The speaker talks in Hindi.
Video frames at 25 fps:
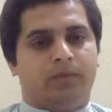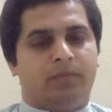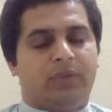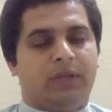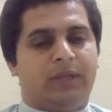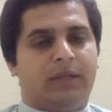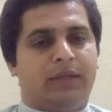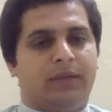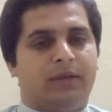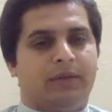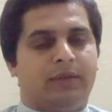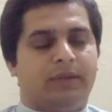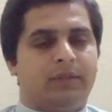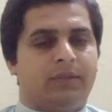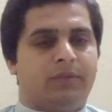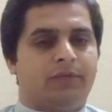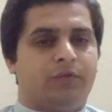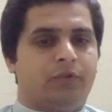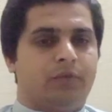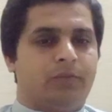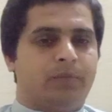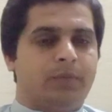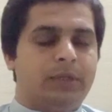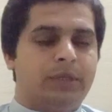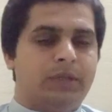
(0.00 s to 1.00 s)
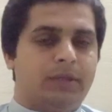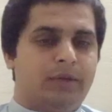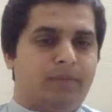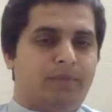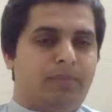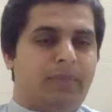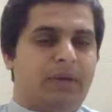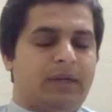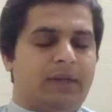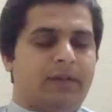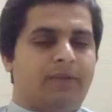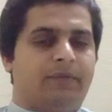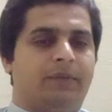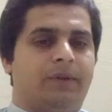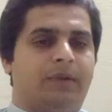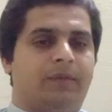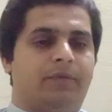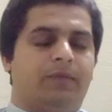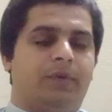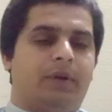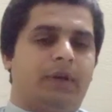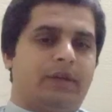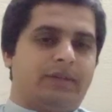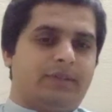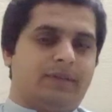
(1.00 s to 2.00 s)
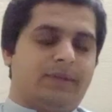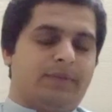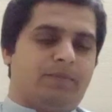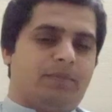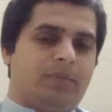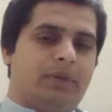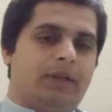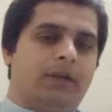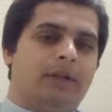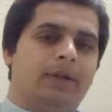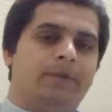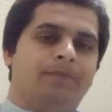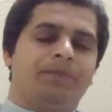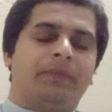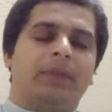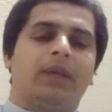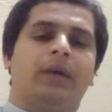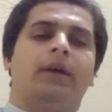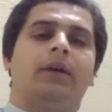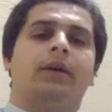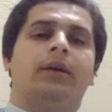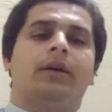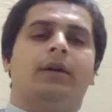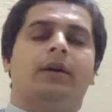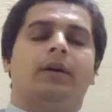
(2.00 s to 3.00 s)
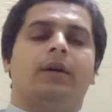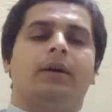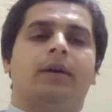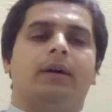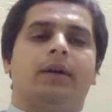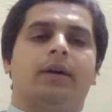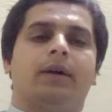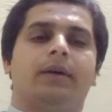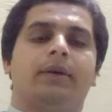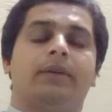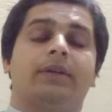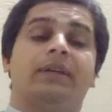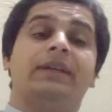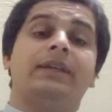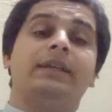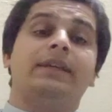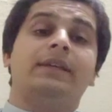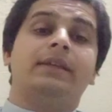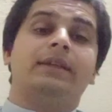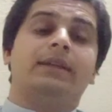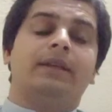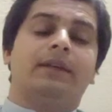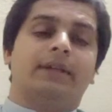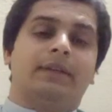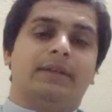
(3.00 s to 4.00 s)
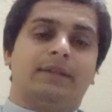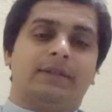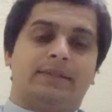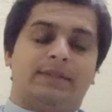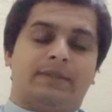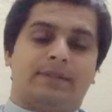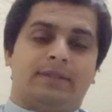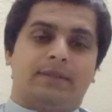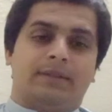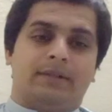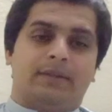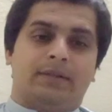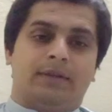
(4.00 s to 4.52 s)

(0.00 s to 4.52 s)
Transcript: देन इट वुड बी मेटाफर फॉर एग्ज़ाम्पल ही इज़